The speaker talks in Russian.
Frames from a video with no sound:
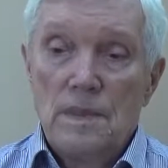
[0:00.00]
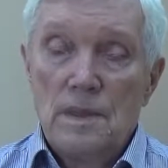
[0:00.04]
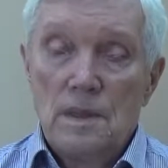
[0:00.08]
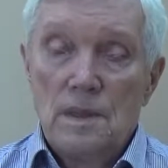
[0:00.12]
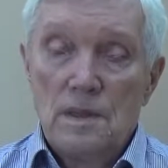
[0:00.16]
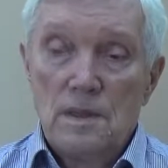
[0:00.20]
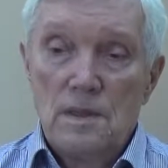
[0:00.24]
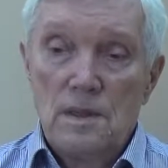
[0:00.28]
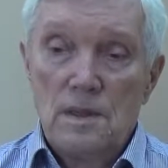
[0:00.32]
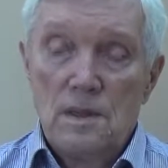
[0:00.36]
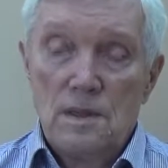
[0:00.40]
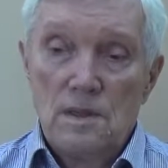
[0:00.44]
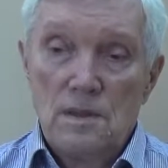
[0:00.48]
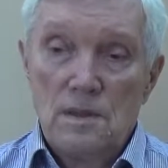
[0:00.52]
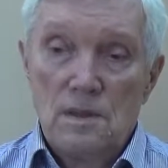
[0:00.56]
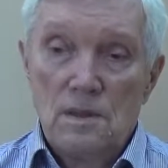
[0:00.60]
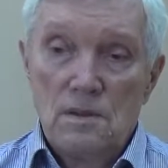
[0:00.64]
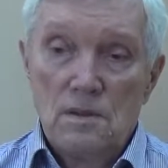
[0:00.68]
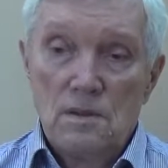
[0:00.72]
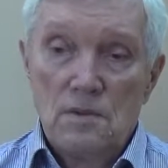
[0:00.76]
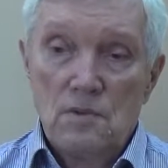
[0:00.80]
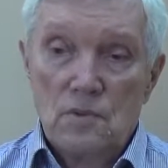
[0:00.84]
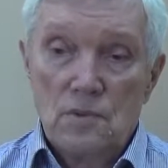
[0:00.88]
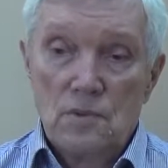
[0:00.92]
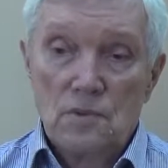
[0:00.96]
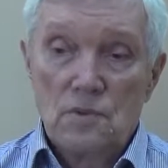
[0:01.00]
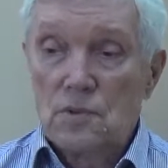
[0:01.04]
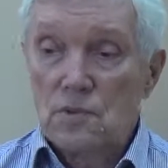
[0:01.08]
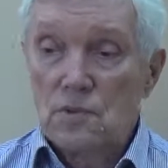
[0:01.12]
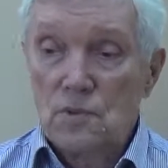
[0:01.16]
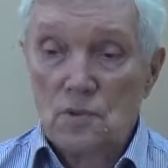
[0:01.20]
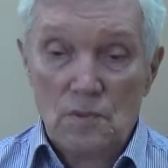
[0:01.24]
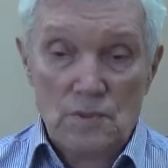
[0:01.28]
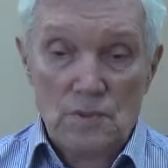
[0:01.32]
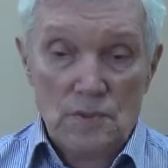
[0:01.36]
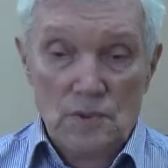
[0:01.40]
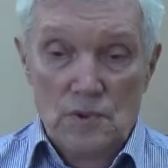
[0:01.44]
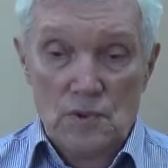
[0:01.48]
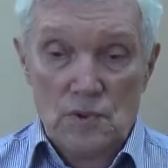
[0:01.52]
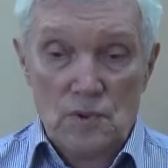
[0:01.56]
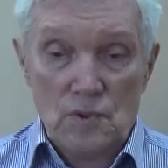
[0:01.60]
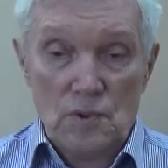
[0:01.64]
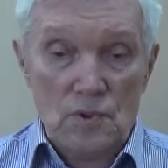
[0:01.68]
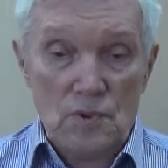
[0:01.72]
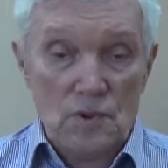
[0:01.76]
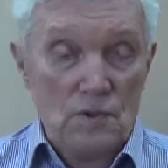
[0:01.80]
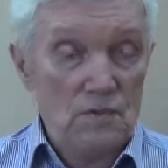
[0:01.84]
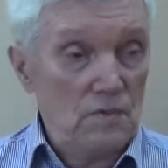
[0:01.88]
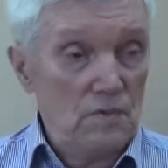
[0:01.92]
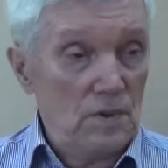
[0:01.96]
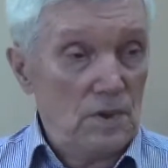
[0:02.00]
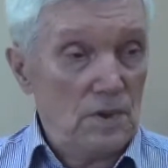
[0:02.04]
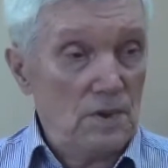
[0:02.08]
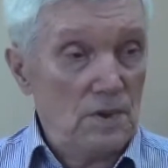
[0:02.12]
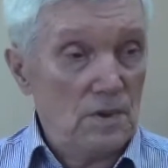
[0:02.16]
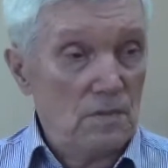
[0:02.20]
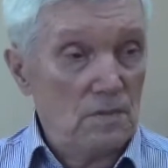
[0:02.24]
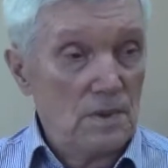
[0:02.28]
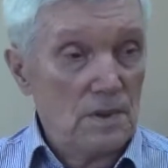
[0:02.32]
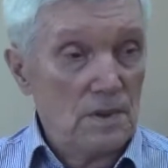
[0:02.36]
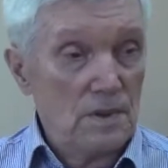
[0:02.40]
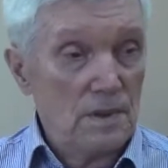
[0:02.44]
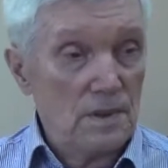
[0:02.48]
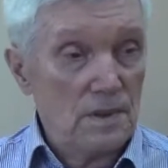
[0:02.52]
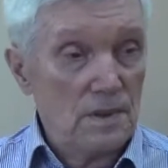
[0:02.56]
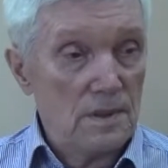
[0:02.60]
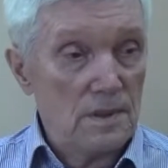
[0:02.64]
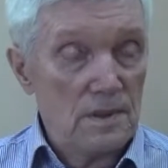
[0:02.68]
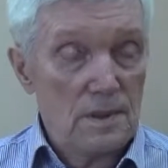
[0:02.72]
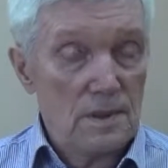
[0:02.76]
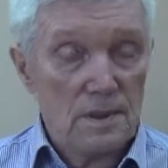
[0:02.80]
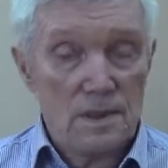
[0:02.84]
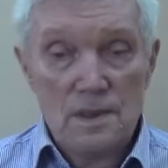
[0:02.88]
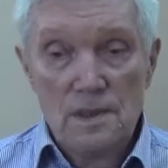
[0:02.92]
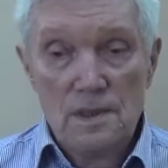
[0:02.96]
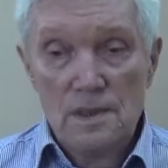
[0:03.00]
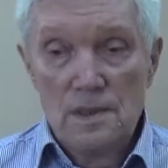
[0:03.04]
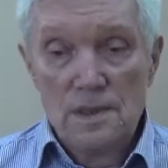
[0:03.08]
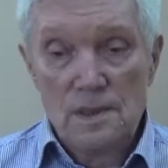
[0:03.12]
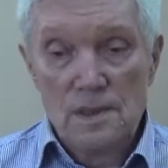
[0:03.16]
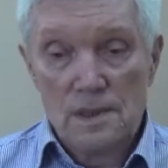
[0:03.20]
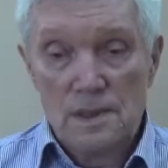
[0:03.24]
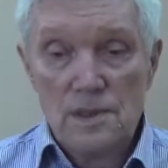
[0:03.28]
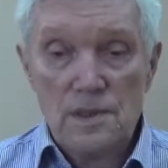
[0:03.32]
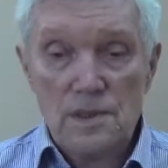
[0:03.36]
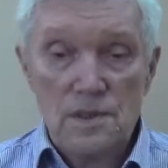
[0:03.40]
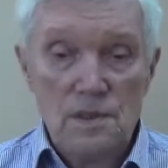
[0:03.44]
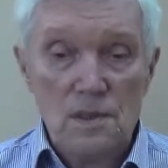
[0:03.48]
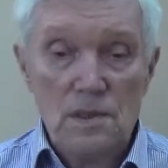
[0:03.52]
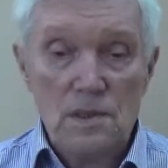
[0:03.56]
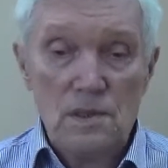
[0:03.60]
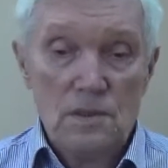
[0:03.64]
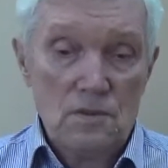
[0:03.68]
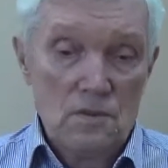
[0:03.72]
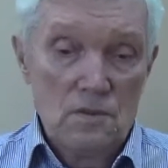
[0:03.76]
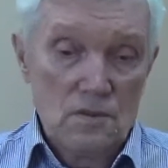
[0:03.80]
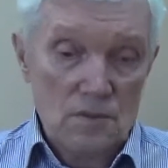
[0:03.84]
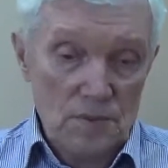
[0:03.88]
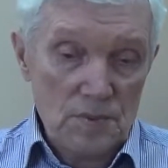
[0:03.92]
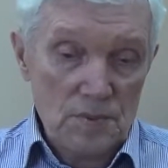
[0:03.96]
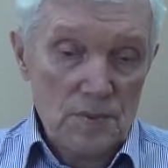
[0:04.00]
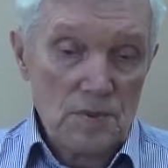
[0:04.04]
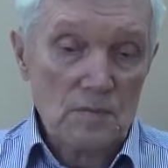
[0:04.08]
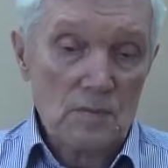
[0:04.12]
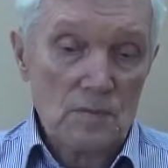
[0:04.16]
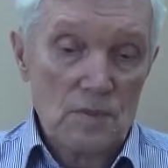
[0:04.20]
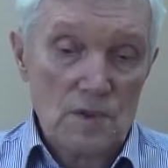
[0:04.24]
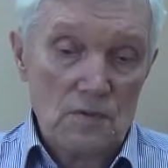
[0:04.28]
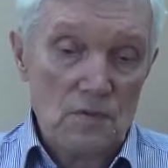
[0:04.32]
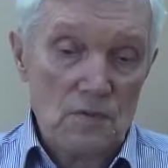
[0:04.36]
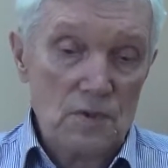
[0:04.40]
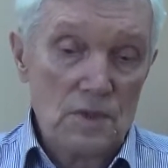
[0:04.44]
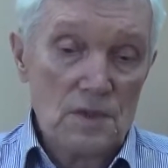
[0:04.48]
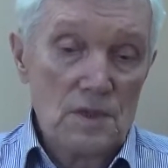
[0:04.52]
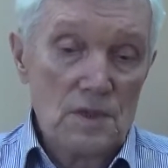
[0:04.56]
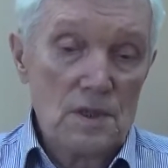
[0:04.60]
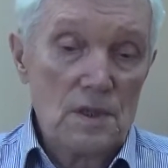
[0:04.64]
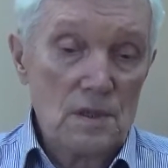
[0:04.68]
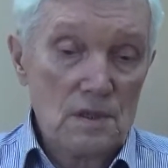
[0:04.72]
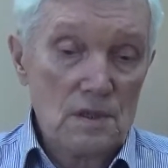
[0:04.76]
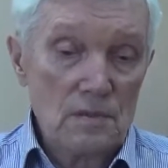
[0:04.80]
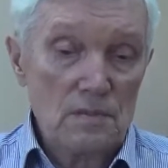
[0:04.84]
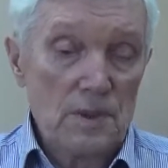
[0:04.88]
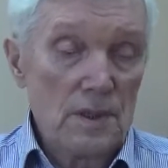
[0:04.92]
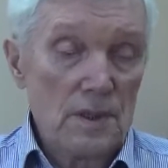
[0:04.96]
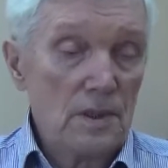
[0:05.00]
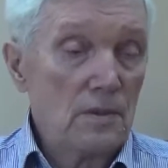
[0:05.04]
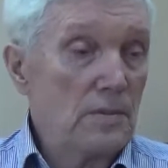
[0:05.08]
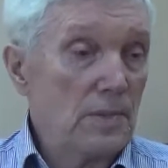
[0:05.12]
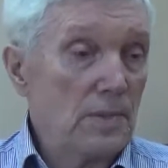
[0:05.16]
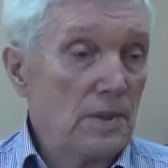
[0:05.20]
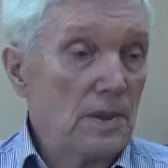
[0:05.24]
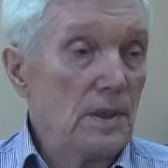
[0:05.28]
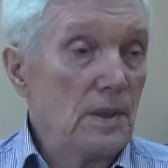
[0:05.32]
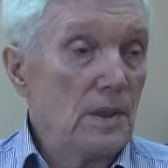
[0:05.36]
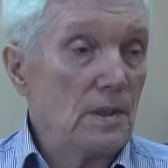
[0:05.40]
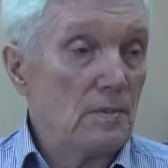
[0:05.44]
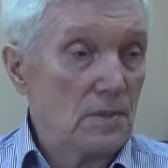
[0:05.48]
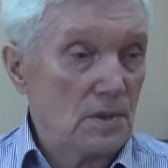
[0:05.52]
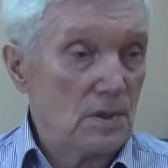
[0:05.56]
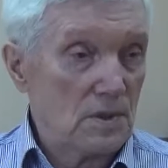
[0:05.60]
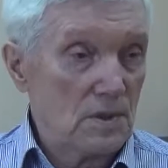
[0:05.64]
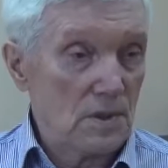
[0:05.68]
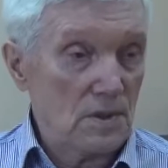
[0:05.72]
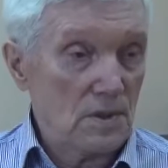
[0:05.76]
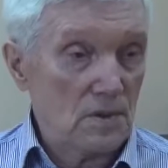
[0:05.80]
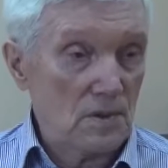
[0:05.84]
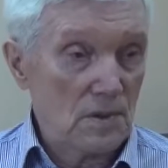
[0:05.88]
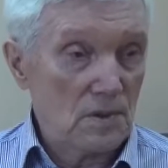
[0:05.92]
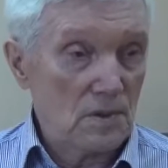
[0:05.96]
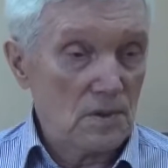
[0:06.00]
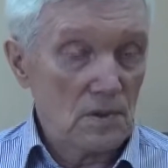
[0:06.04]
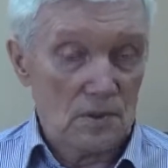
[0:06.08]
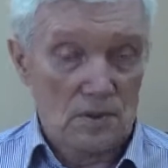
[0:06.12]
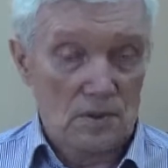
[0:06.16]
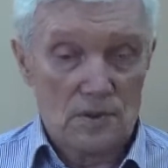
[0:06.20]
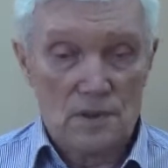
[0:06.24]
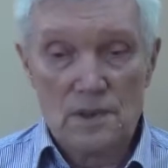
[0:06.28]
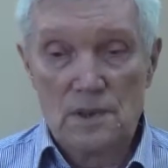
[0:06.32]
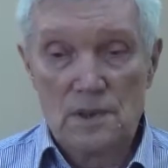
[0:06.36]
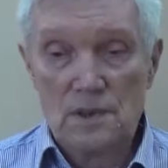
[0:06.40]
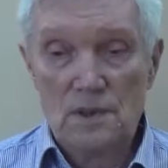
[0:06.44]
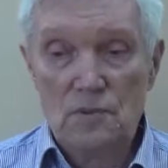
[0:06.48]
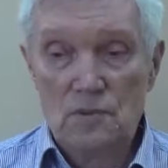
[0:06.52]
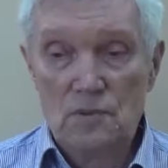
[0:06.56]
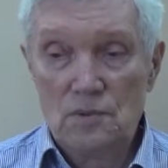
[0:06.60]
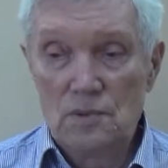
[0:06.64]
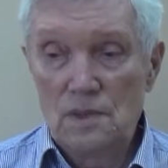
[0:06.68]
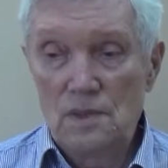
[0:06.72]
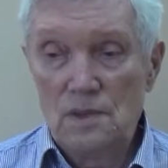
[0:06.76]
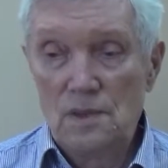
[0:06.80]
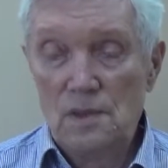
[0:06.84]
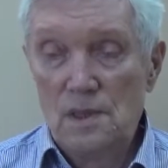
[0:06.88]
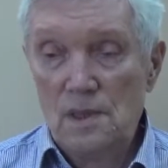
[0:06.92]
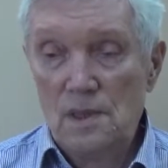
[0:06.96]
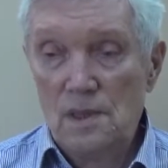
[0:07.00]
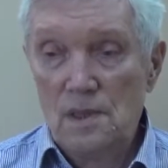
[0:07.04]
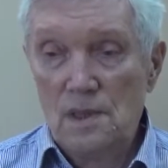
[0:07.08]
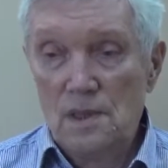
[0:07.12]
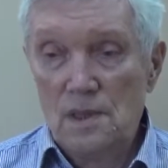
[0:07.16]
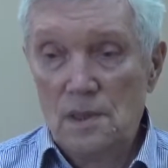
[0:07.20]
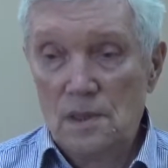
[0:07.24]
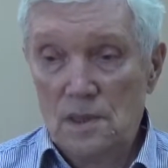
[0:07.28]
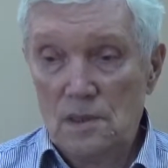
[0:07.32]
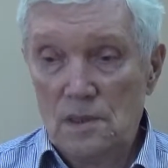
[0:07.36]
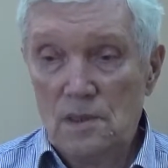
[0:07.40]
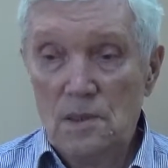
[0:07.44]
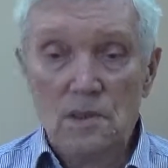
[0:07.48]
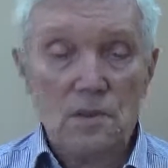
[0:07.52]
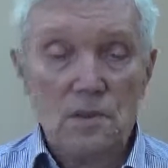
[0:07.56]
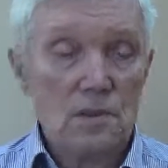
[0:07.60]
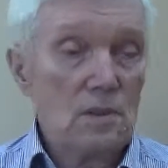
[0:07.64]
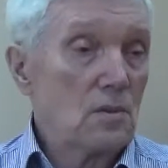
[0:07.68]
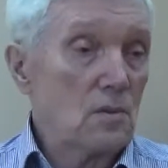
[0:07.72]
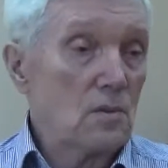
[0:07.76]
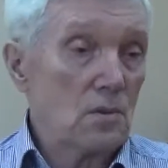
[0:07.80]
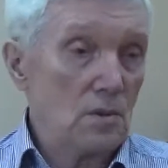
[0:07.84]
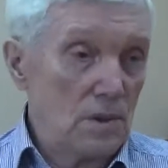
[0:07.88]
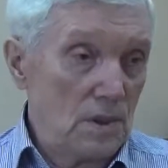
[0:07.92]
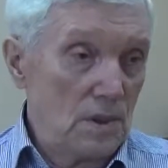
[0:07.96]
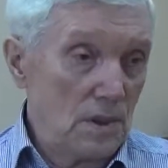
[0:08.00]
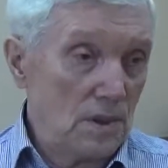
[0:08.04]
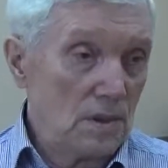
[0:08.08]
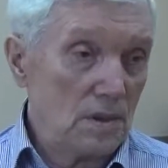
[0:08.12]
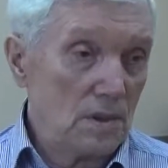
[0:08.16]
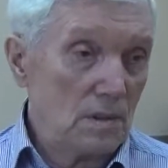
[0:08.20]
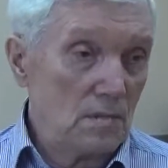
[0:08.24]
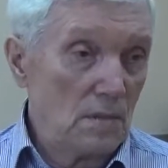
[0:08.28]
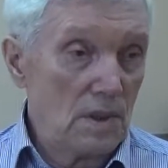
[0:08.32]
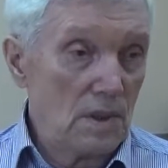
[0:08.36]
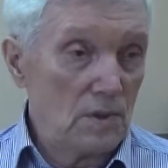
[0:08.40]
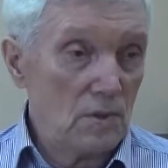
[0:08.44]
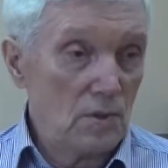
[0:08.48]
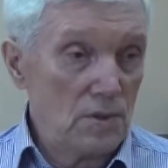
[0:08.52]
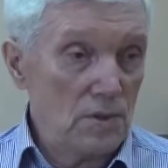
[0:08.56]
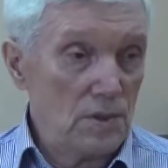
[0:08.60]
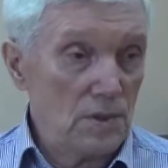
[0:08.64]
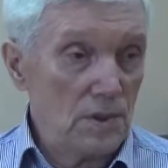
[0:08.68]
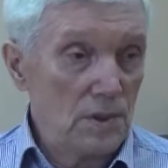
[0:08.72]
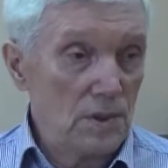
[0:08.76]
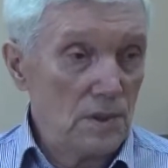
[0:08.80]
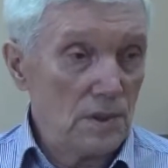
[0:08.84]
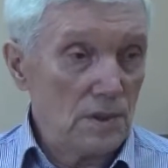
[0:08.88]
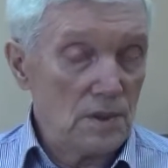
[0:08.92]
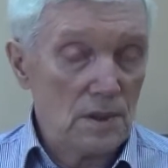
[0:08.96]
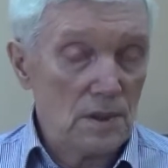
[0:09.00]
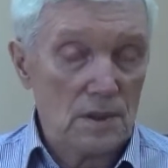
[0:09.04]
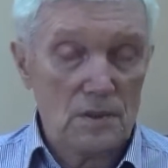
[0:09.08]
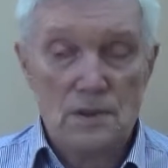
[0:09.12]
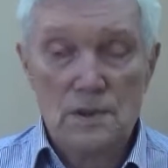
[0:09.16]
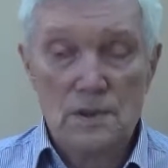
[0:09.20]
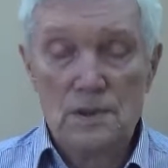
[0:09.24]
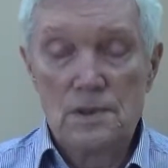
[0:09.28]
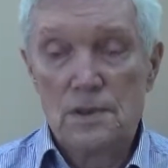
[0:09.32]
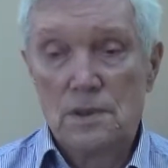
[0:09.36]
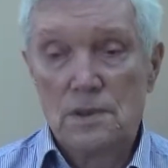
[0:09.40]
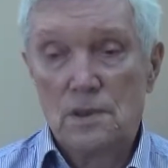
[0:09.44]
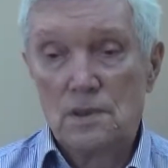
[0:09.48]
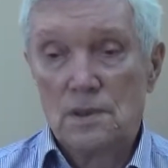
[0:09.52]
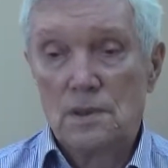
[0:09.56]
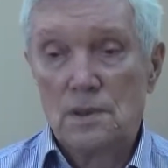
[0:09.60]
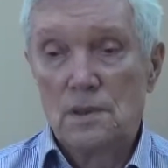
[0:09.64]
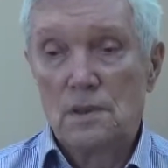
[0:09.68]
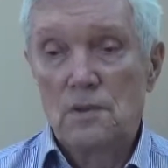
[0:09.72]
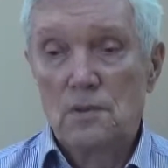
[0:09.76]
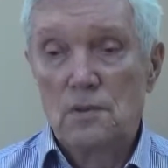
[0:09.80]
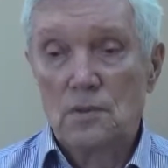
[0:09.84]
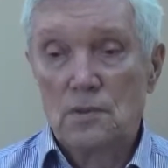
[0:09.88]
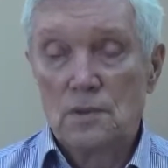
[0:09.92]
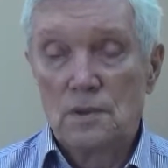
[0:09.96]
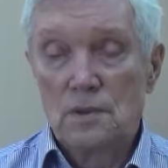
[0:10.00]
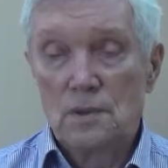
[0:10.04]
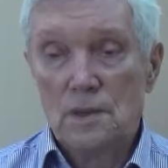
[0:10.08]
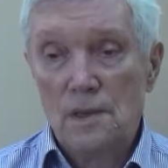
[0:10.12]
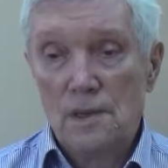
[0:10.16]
и вот что мы сегодня видим? Россия, в общем-то, официально правоприемник Советского Союза, хотя не такой, конечно, могучий, как Советский Союз.